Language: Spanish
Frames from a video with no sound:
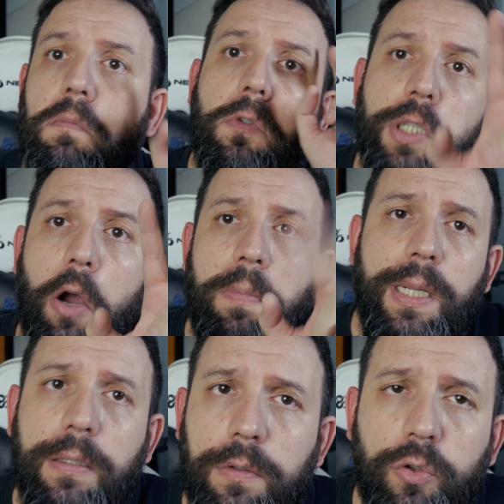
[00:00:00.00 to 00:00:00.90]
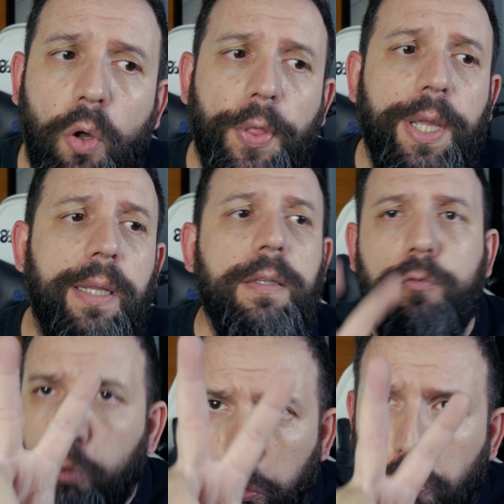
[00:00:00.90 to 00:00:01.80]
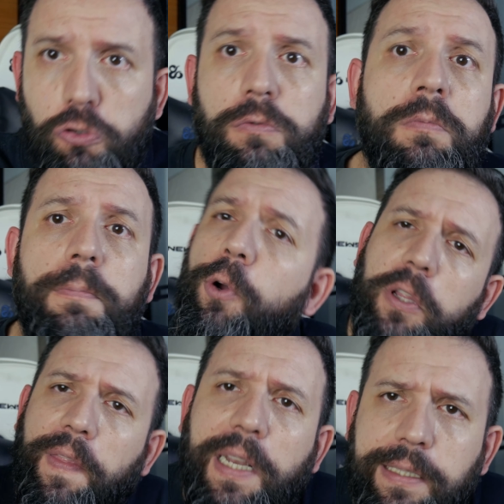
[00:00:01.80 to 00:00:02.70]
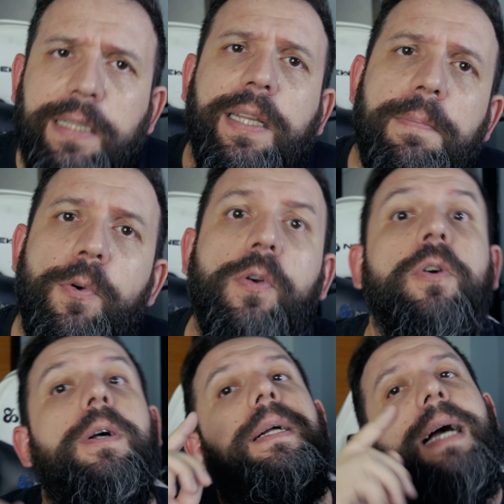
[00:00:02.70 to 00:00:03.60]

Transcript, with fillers: Xiaomi 12 2. Porque Delite tiene poco.